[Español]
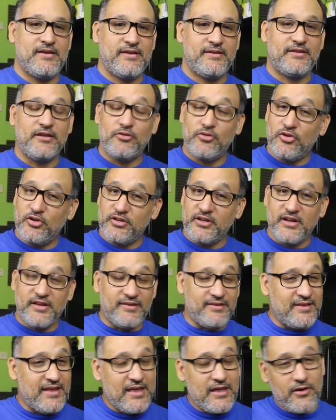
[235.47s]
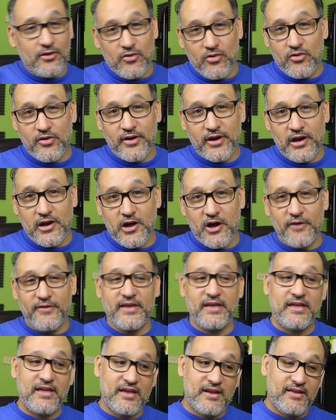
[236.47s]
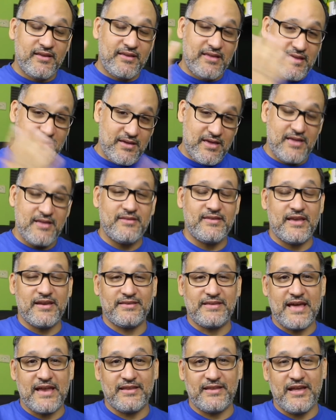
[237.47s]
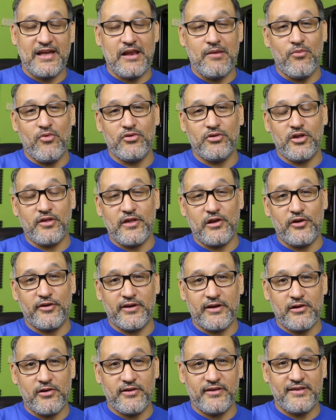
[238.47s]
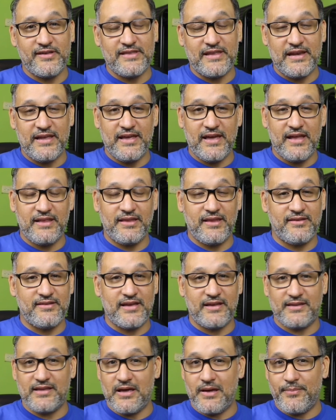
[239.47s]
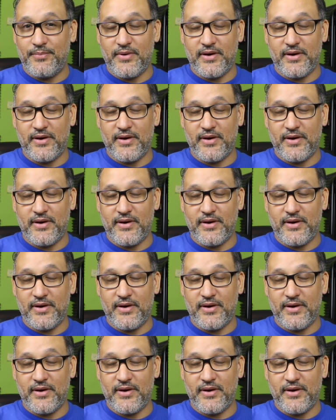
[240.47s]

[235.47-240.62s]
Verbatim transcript: Si tú no tienes ningún reloj y quieres insertarte en el mundo de los relojes inteligentes, ya sea